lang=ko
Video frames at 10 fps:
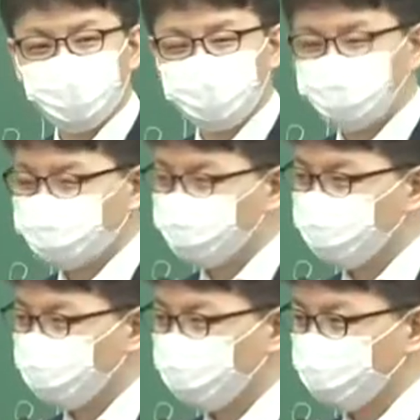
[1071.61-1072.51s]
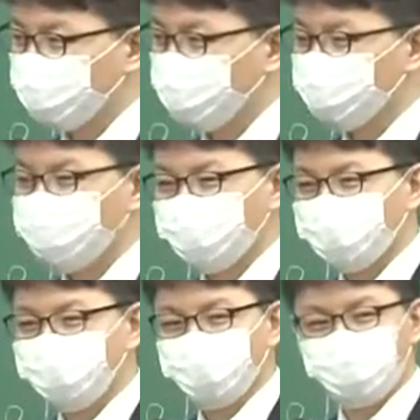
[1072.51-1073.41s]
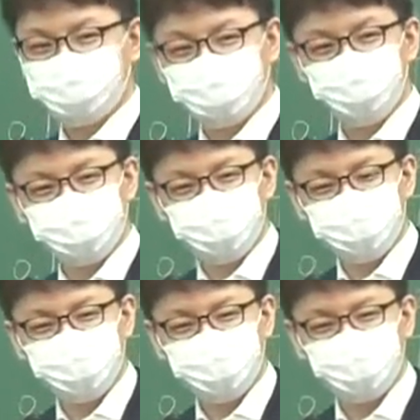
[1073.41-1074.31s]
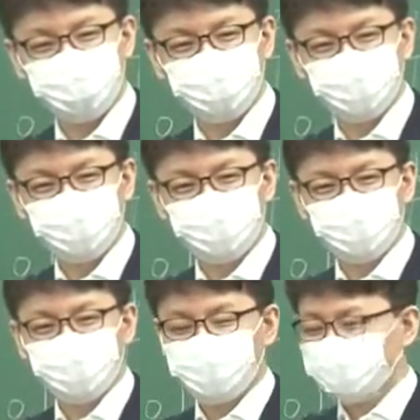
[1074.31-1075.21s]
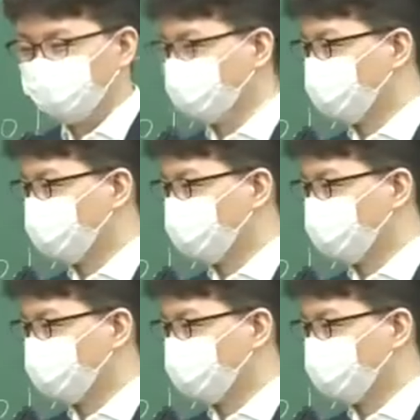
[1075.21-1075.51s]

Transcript: 실제 우리나라 보수 체계가 X론적 돼 있잖아요. 근데